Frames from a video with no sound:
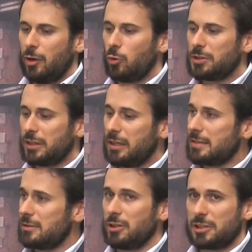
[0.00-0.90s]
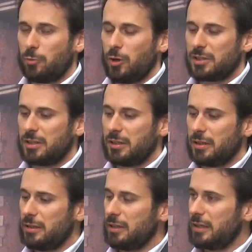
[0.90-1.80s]
Questa relazione, se può
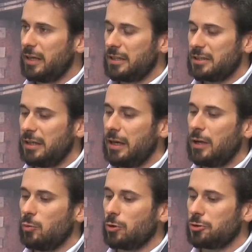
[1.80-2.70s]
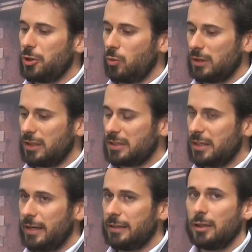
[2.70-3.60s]
essere di interesse, è la numero
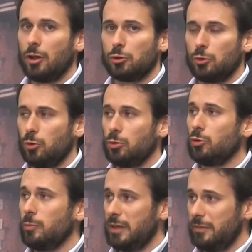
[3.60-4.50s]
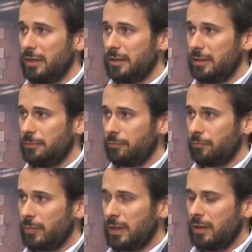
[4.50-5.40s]
56 dell'8 luglio 2020.
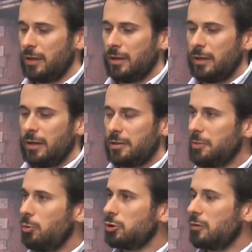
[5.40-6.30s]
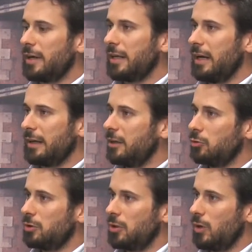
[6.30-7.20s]
Si può trovare anche in
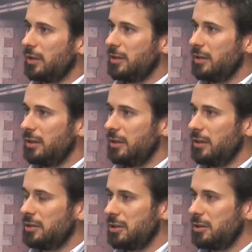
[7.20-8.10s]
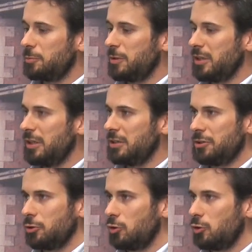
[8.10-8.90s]
tutti quanti i siti specialistici o